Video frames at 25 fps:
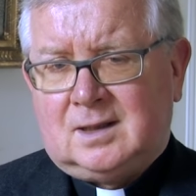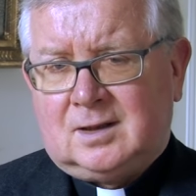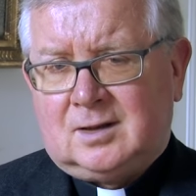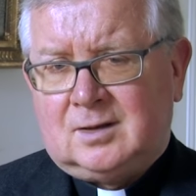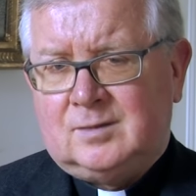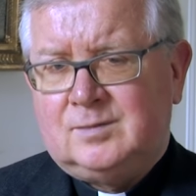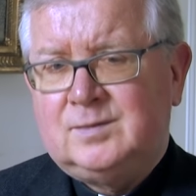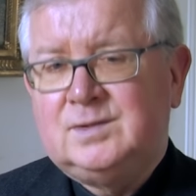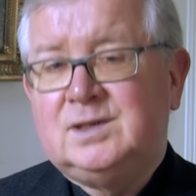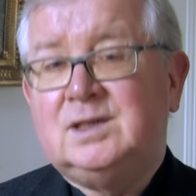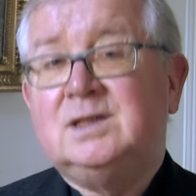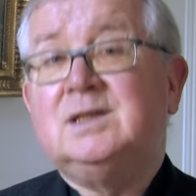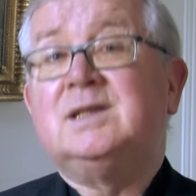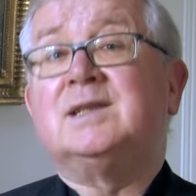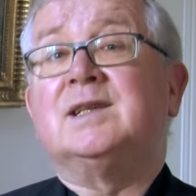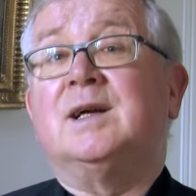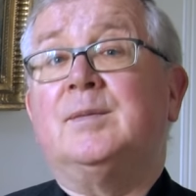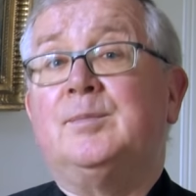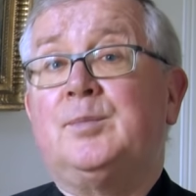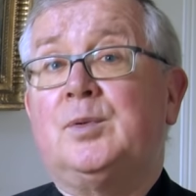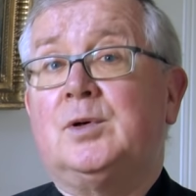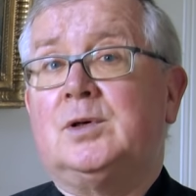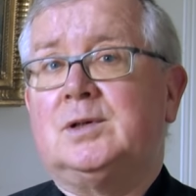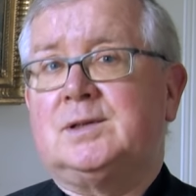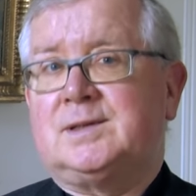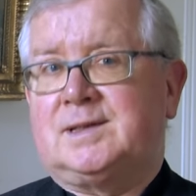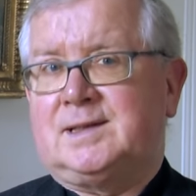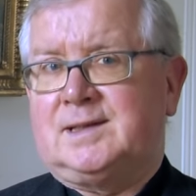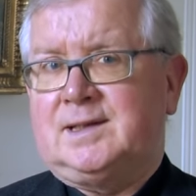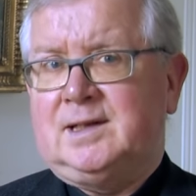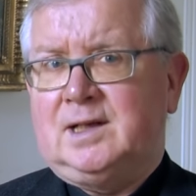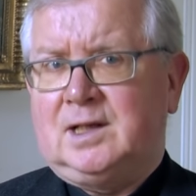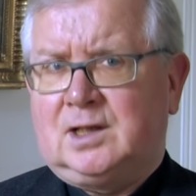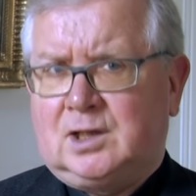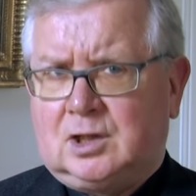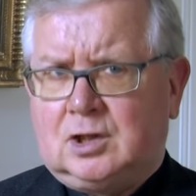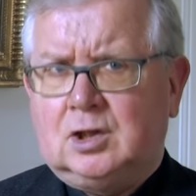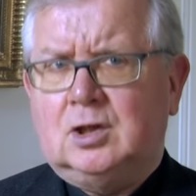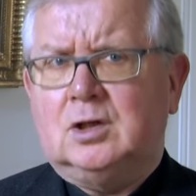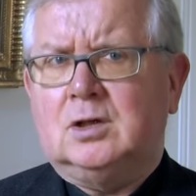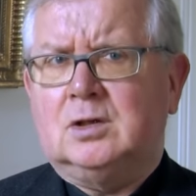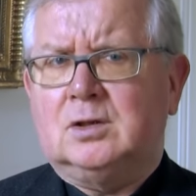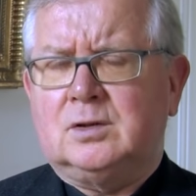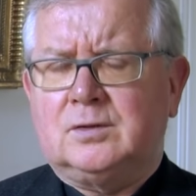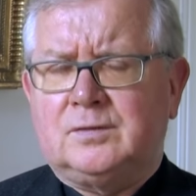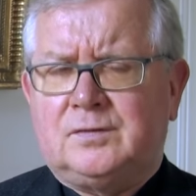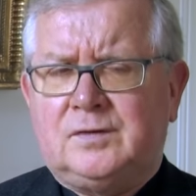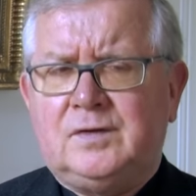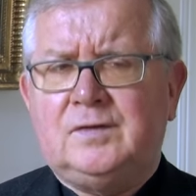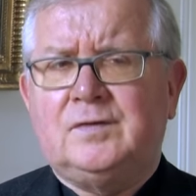comme dit Saint Paul, c'est un
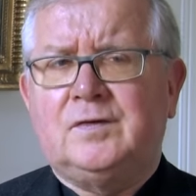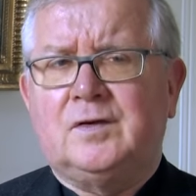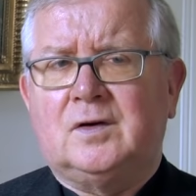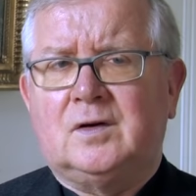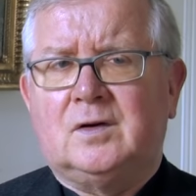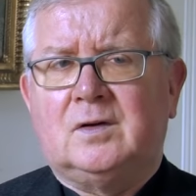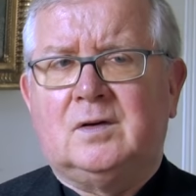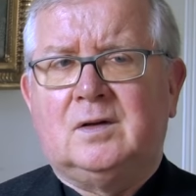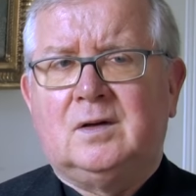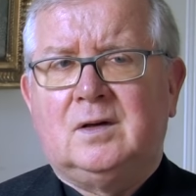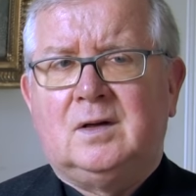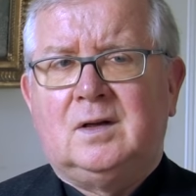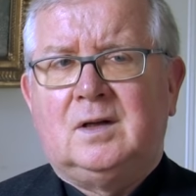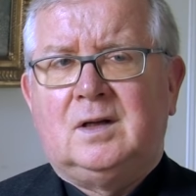corps vivant